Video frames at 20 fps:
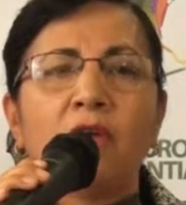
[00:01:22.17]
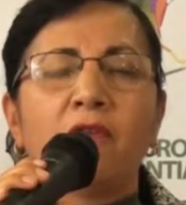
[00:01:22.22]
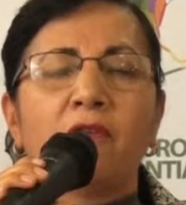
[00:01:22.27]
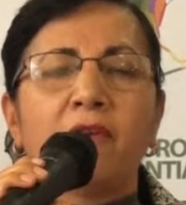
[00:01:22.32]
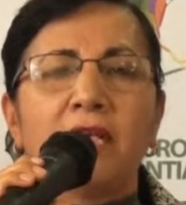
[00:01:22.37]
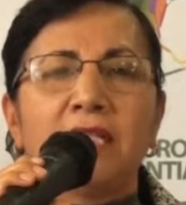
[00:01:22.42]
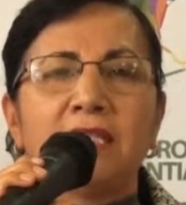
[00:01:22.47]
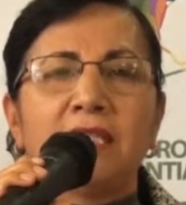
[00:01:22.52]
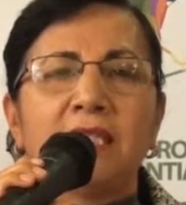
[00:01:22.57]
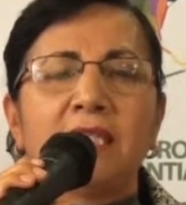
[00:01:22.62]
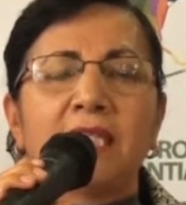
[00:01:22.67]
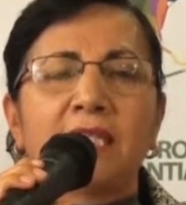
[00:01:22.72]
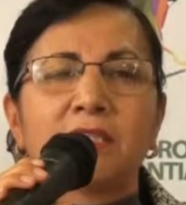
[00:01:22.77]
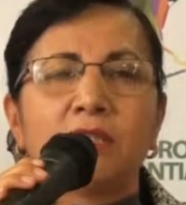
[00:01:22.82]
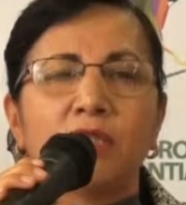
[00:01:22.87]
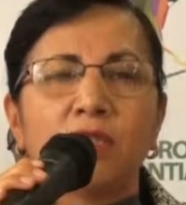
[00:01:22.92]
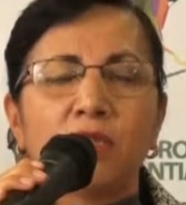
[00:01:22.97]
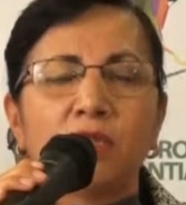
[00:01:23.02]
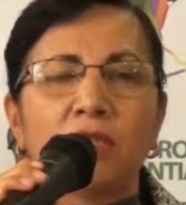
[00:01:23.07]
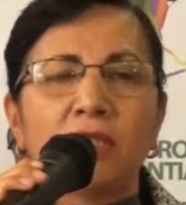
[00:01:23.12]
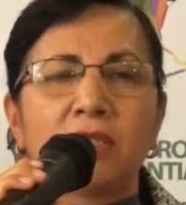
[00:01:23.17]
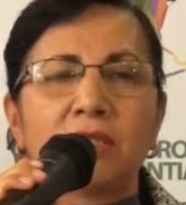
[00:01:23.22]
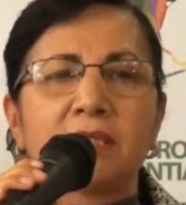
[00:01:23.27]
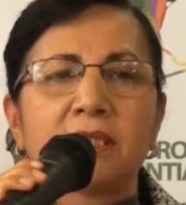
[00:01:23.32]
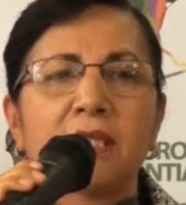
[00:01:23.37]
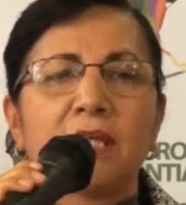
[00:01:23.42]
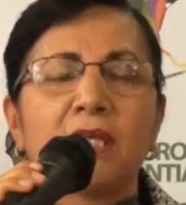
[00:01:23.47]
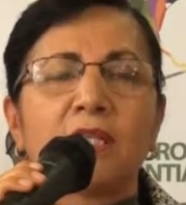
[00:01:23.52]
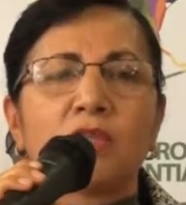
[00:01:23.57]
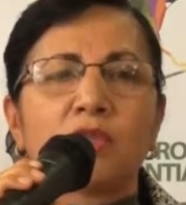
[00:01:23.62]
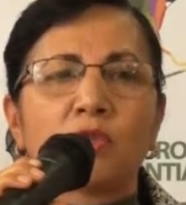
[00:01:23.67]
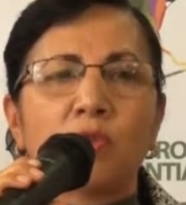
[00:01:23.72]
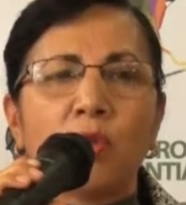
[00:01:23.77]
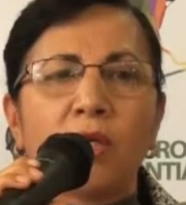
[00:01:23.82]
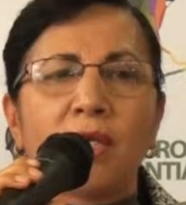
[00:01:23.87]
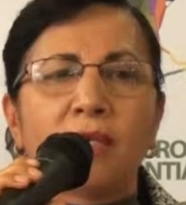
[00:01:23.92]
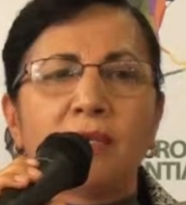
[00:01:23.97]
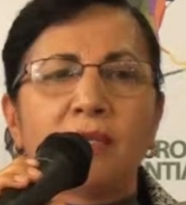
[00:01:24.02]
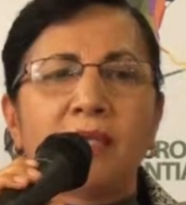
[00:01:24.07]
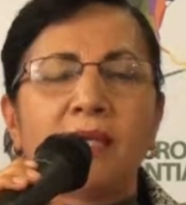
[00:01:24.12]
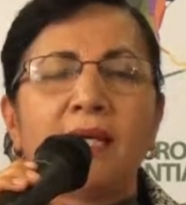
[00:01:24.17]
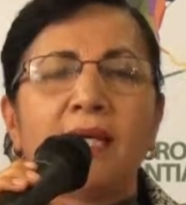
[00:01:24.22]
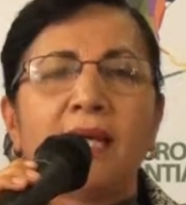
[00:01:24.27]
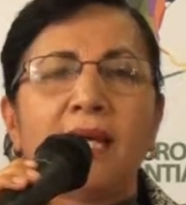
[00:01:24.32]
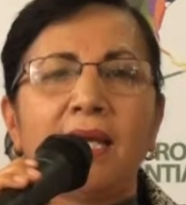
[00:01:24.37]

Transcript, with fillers: Felicitaciones, suerte,